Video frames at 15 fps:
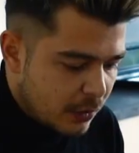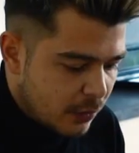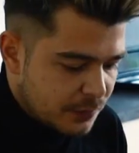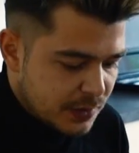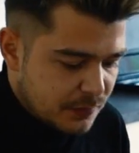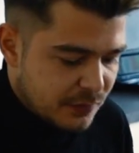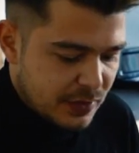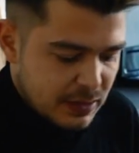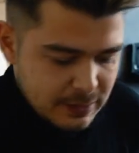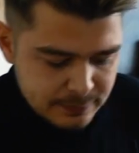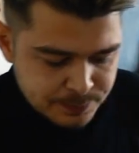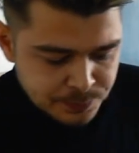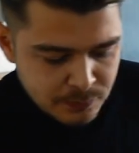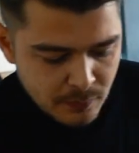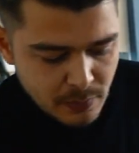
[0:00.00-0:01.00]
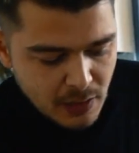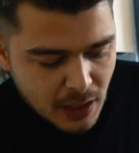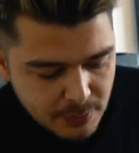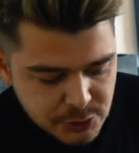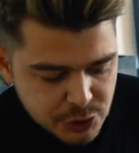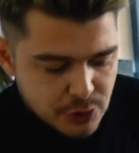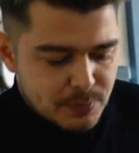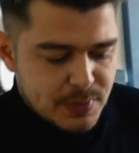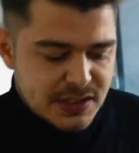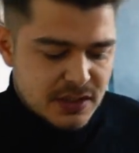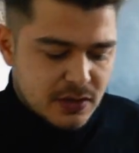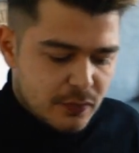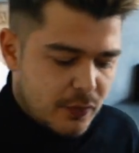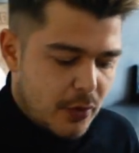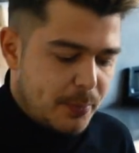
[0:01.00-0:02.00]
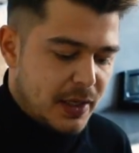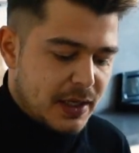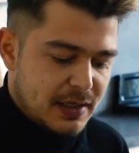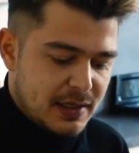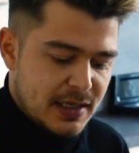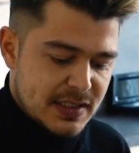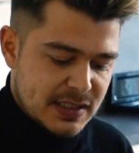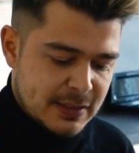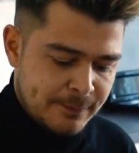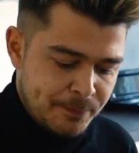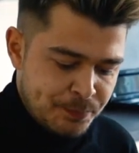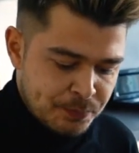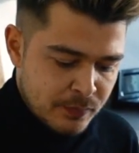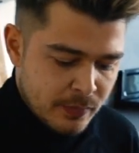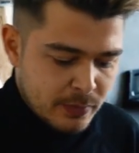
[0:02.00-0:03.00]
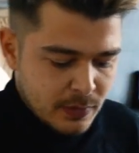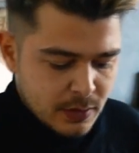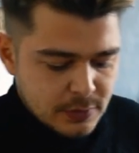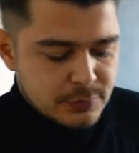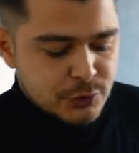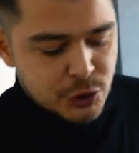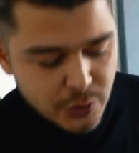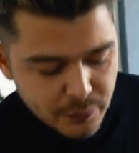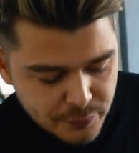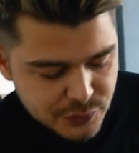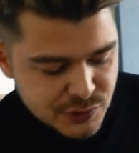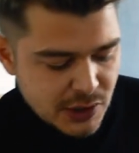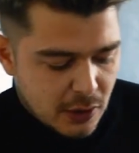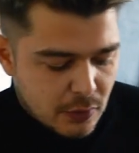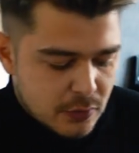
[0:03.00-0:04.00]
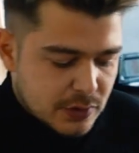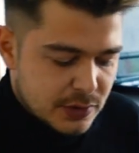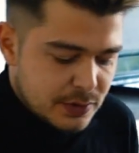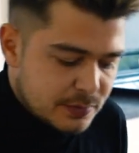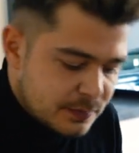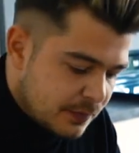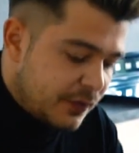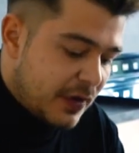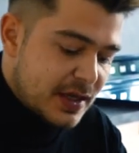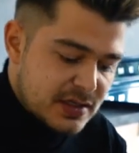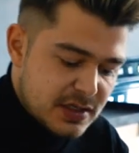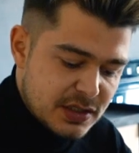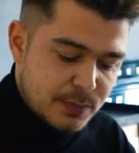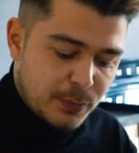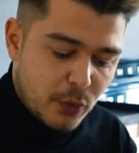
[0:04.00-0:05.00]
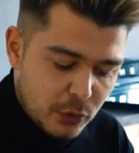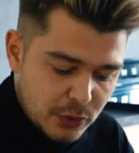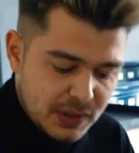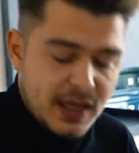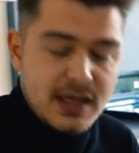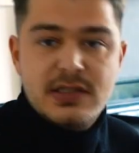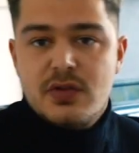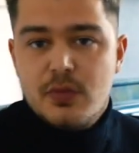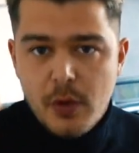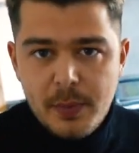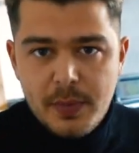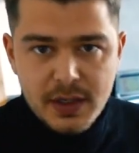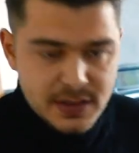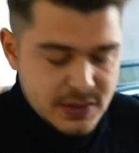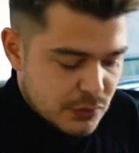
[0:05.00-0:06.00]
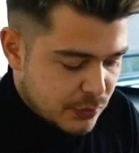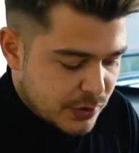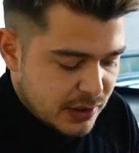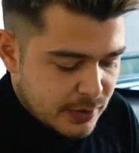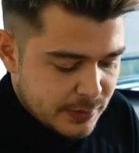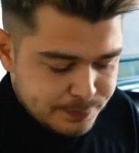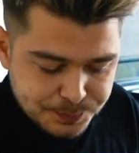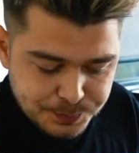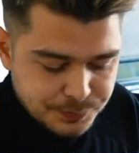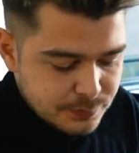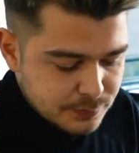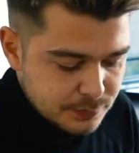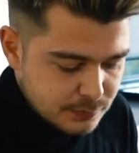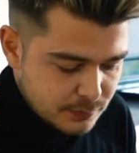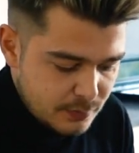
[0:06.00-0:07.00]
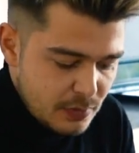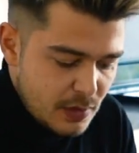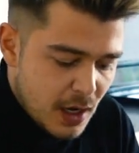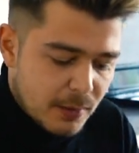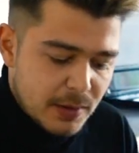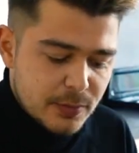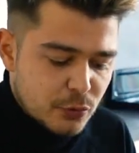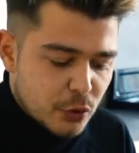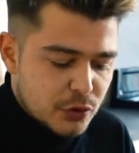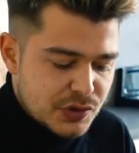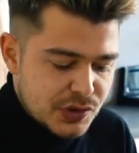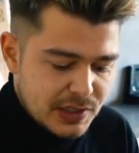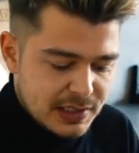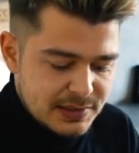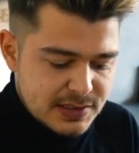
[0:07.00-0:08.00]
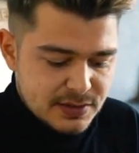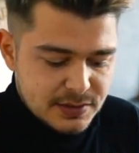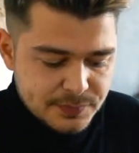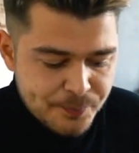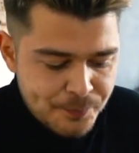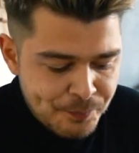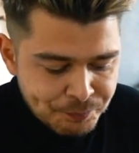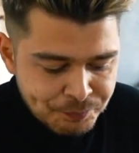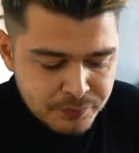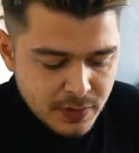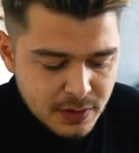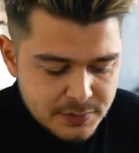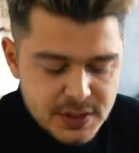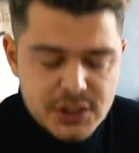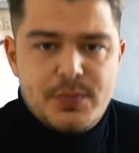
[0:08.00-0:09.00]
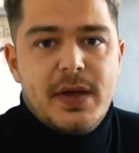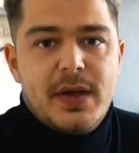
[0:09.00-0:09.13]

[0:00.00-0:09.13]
auf jeden Fall habe ich schon bessere Whopper gegessen. Schön fürs Auge, ein weißes Brot als Whopper ist okay, aber im Großen und Ganzen nichts